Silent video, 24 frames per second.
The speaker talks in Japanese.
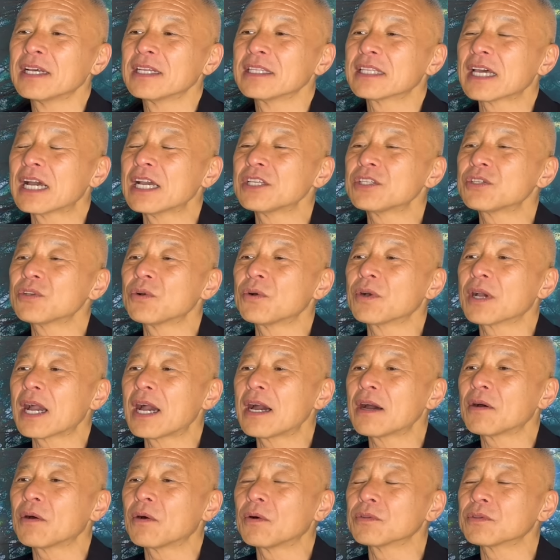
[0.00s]
体調
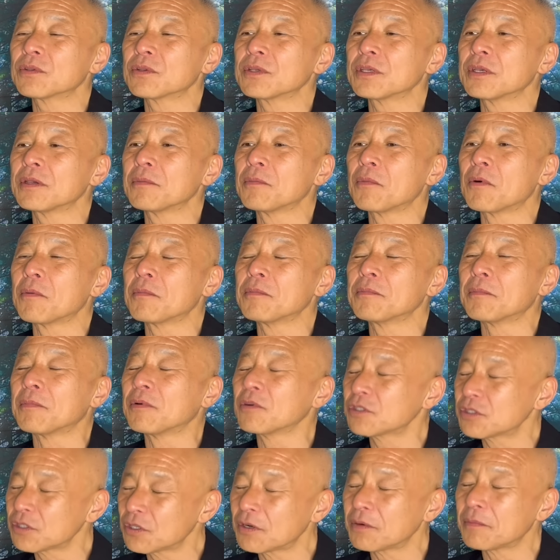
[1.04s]
が本当にもう、も
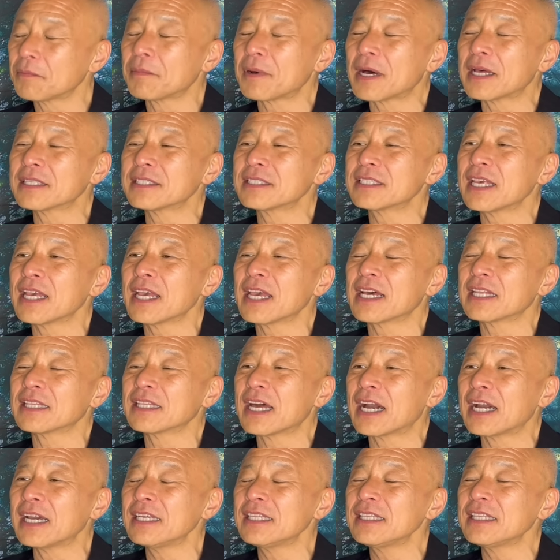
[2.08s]
ちろん万全や
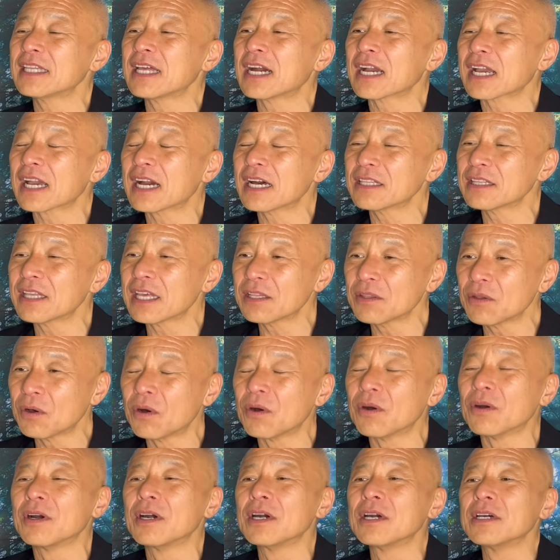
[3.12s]
ない中で
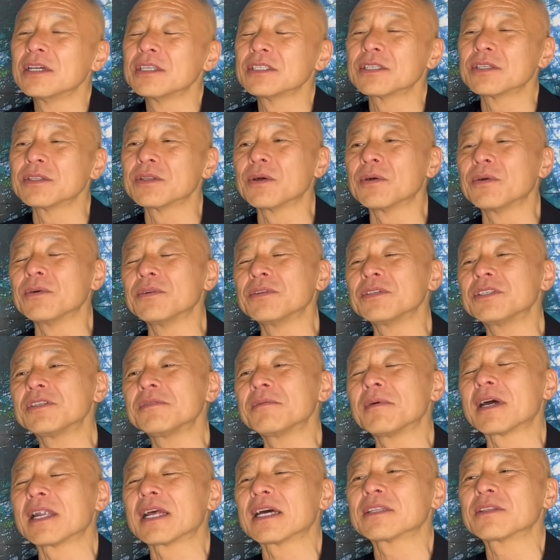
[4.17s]
の、その漆
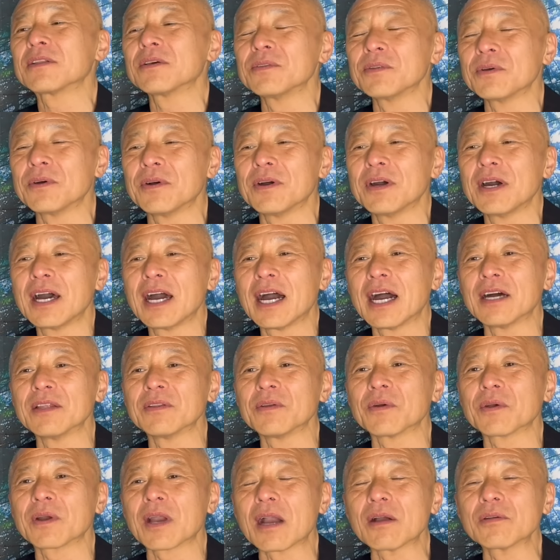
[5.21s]
原との、あ
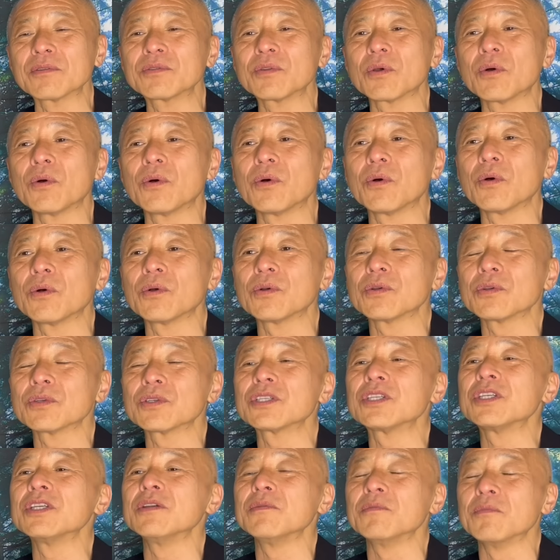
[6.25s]
の、格闘
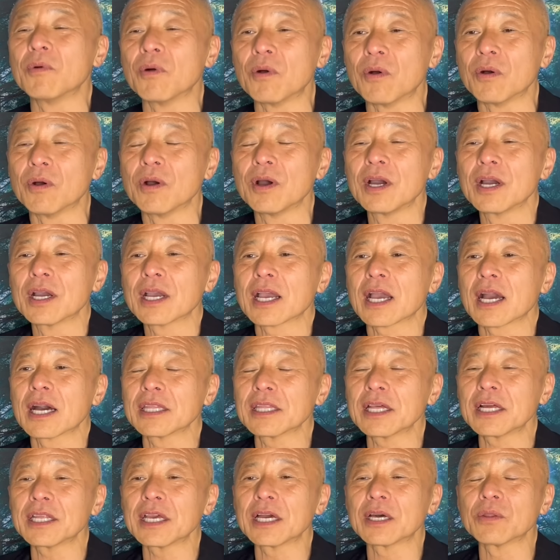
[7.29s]
シーンも、か
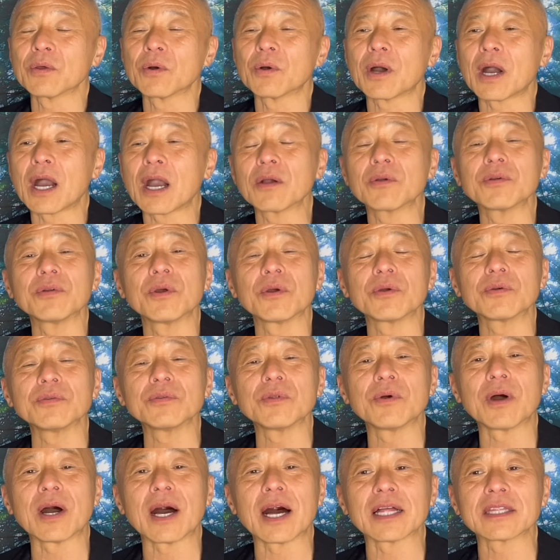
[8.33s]
なりあの、迫力
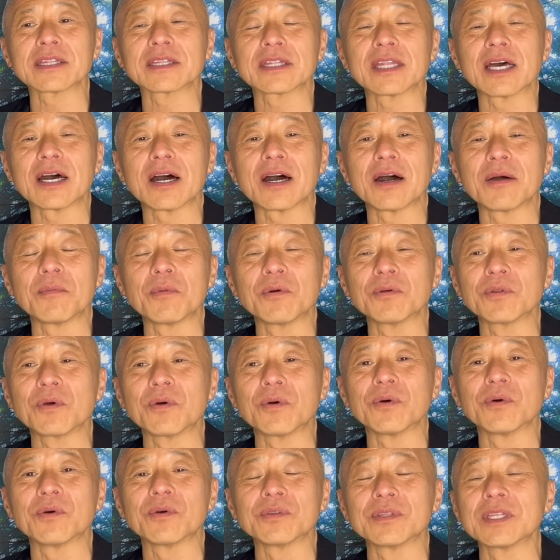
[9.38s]
のあったも
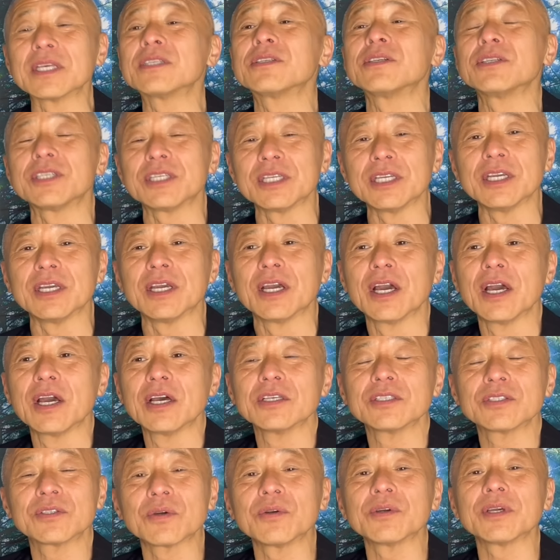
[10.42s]
のですし、
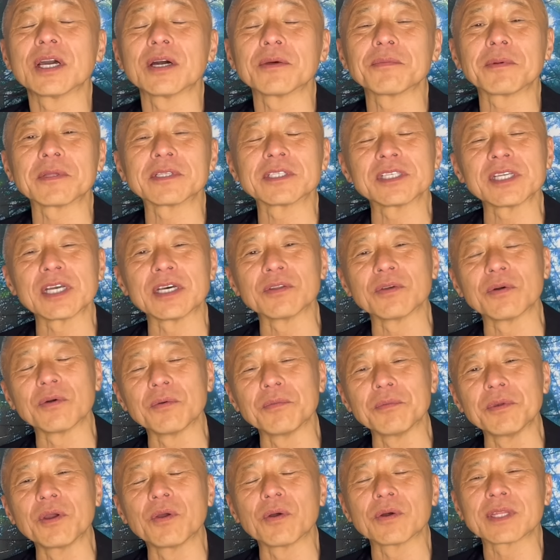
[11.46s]
すごい私、あの、
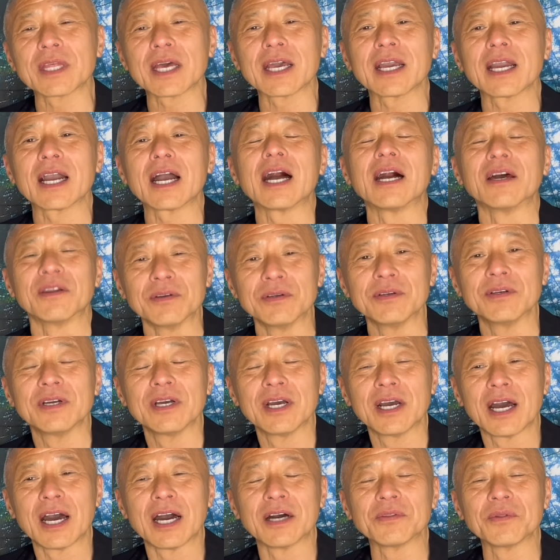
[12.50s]
見応えがある、
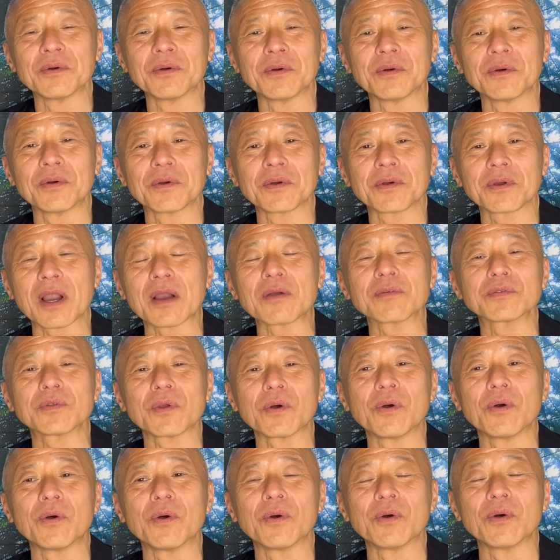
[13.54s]
あの、格
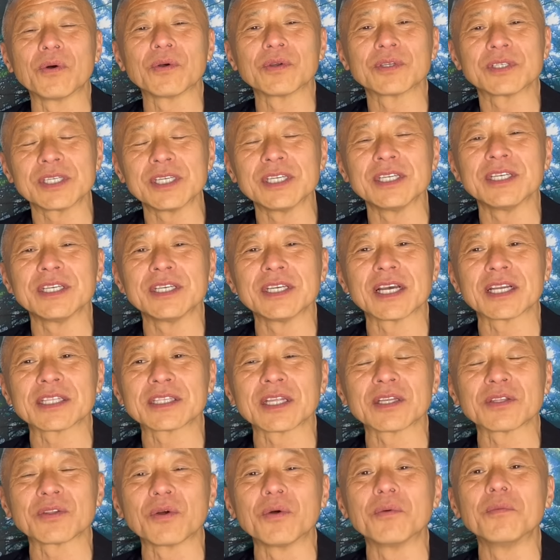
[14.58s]
闘シーンやっ
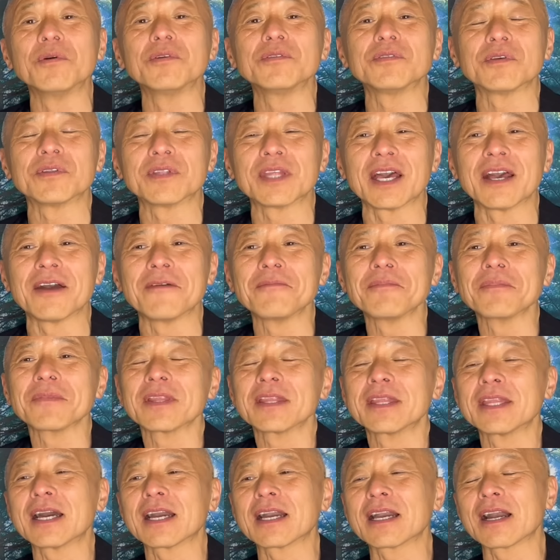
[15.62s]
たと思うので、
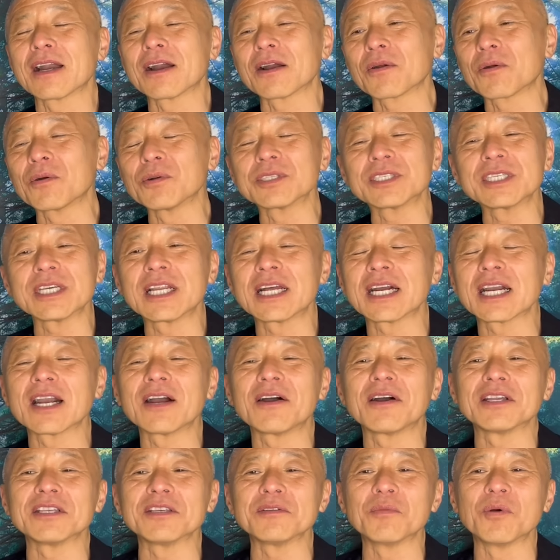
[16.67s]
なんか、こちら
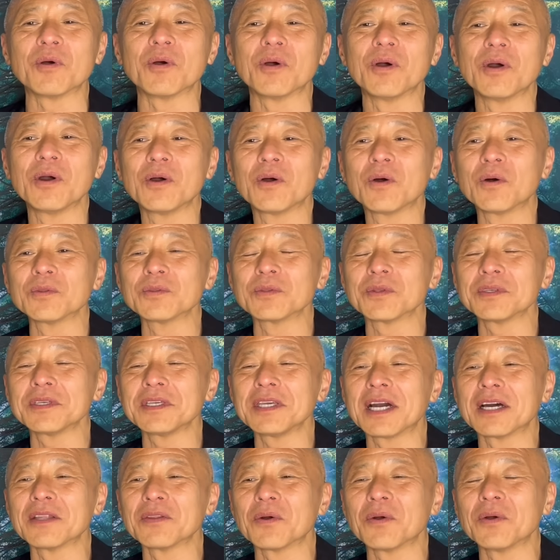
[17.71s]
側にも、本当
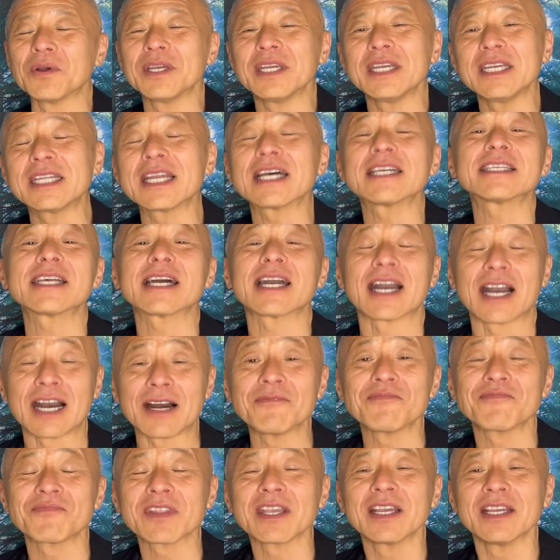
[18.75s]
にあの、痛さ
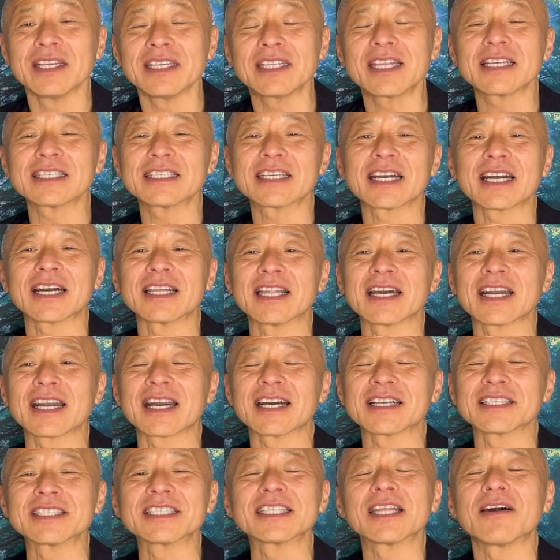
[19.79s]
が、痛さがなん
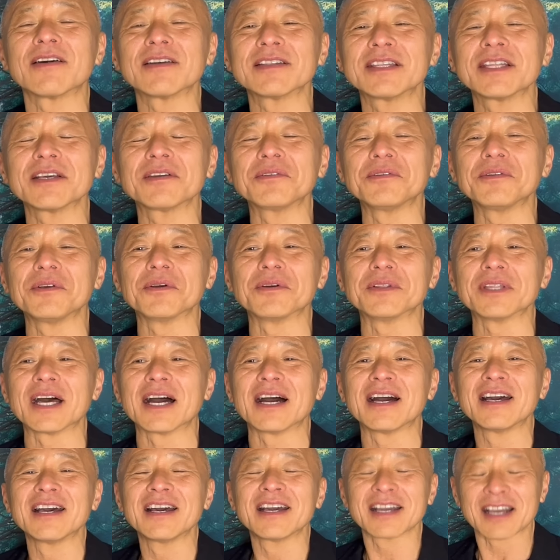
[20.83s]
か伝わってくるよう
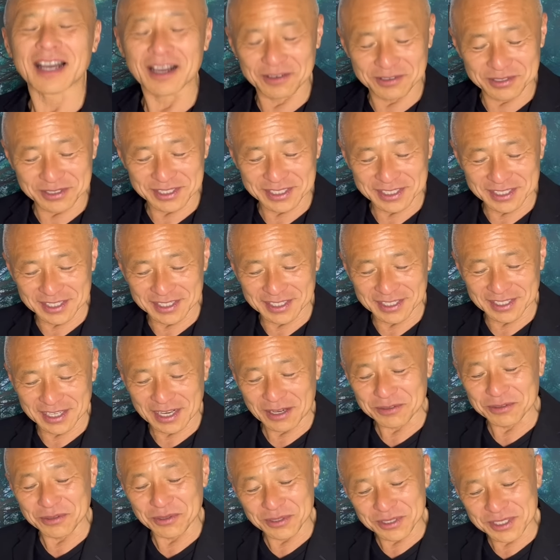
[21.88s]
な格闘
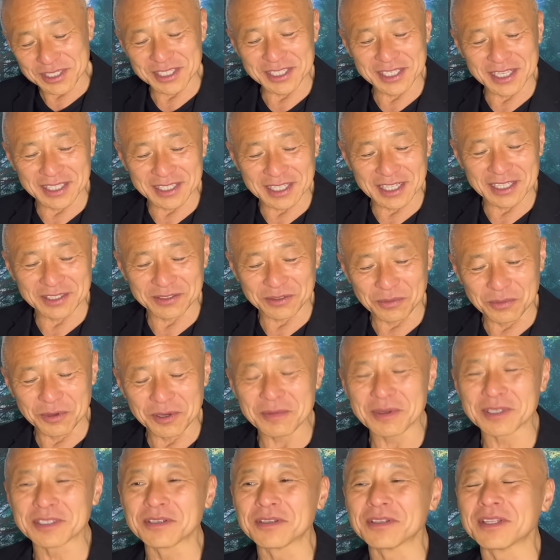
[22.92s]
格闘シーンやなと思い
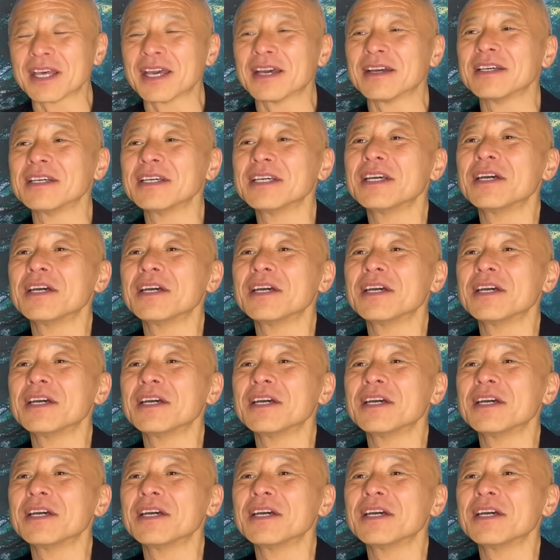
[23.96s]
ますので、